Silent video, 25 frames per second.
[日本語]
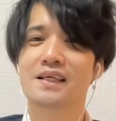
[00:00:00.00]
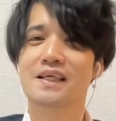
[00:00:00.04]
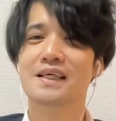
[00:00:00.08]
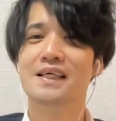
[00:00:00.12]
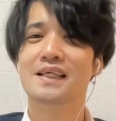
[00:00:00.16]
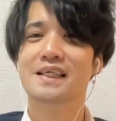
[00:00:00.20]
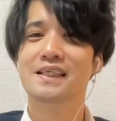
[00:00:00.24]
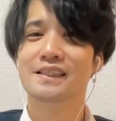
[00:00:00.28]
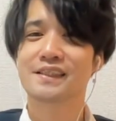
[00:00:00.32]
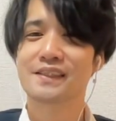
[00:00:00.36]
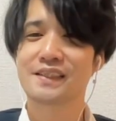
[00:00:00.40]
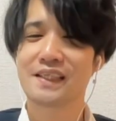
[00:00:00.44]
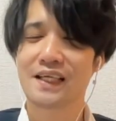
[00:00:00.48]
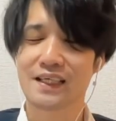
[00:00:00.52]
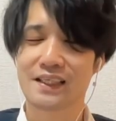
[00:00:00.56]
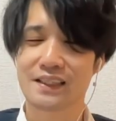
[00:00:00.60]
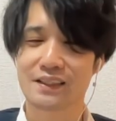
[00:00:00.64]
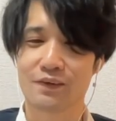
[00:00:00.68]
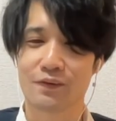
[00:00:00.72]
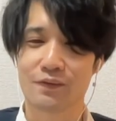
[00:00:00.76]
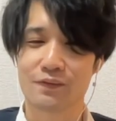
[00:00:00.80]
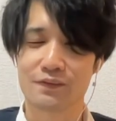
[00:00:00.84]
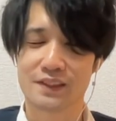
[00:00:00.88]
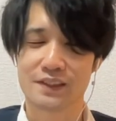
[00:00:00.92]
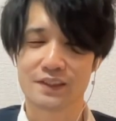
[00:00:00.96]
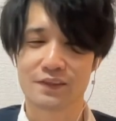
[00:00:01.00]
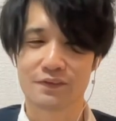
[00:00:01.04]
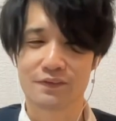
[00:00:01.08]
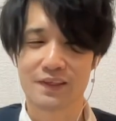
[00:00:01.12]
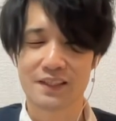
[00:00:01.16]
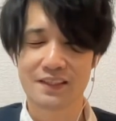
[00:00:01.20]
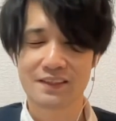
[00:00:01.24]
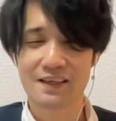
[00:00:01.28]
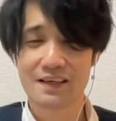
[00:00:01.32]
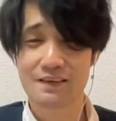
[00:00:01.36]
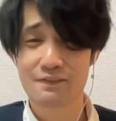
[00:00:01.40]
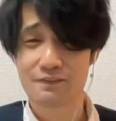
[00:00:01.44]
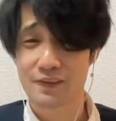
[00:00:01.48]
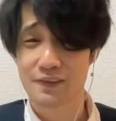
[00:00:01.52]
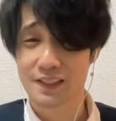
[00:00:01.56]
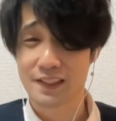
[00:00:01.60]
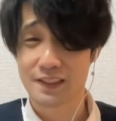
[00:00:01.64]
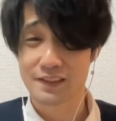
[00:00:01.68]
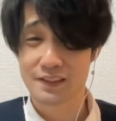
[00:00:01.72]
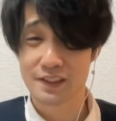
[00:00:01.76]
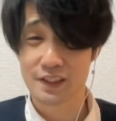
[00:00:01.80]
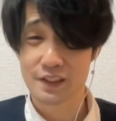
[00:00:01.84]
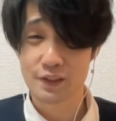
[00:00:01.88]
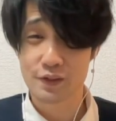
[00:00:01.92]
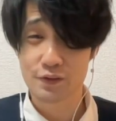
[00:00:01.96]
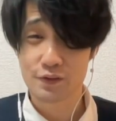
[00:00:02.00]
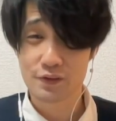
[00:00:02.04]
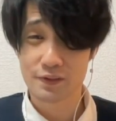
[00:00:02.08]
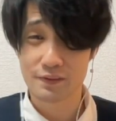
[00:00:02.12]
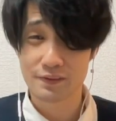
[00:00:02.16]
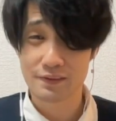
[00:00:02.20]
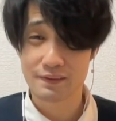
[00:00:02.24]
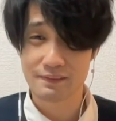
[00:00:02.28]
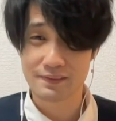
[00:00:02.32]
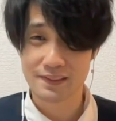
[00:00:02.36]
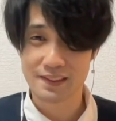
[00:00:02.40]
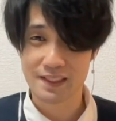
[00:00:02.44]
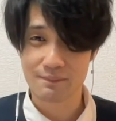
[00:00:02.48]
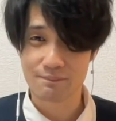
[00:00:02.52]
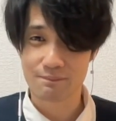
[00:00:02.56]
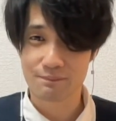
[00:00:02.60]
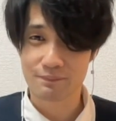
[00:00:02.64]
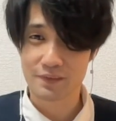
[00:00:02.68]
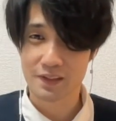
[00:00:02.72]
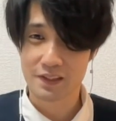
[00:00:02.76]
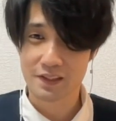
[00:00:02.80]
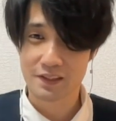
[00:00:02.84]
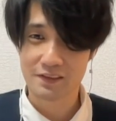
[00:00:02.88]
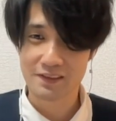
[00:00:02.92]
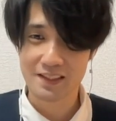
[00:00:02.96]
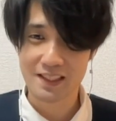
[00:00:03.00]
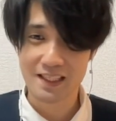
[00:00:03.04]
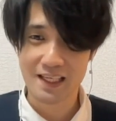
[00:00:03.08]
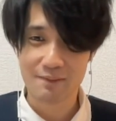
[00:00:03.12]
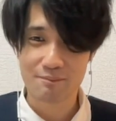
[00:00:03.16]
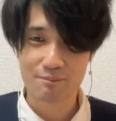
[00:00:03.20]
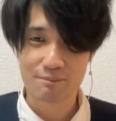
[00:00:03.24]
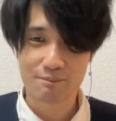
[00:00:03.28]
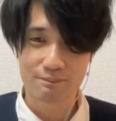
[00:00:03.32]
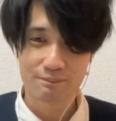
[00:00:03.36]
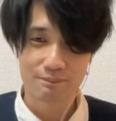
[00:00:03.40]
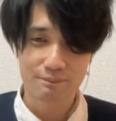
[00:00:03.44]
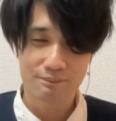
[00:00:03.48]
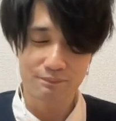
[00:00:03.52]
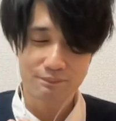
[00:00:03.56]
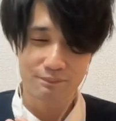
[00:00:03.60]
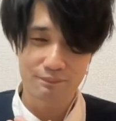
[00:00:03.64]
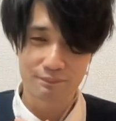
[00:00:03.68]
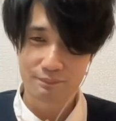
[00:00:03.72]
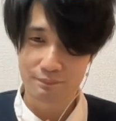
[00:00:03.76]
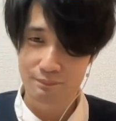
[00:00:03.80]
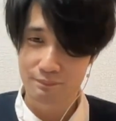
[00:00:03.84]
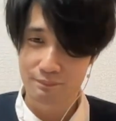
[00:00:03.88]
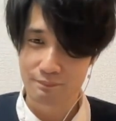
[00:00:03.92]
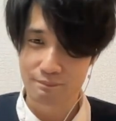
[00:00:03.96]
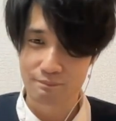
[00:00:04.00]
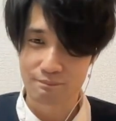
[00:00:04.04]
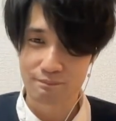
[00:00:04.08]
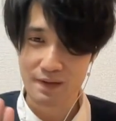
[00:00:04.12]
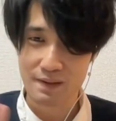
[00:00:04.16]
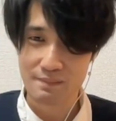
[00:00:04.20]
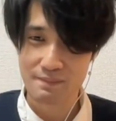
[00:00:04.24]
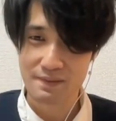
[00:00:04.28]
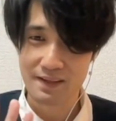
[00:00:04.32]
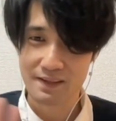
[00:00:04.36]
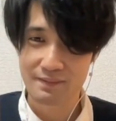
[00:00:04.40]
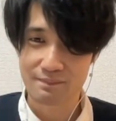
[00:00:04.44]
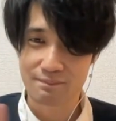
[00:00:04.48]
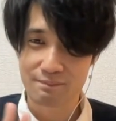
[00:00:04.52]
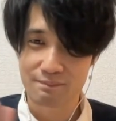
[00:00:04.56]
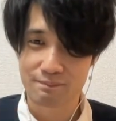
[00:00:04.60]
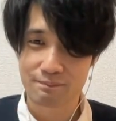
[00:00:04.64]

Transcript: そしたら、本日のお相手は私、ゆうでございました。それではね、バイバイ。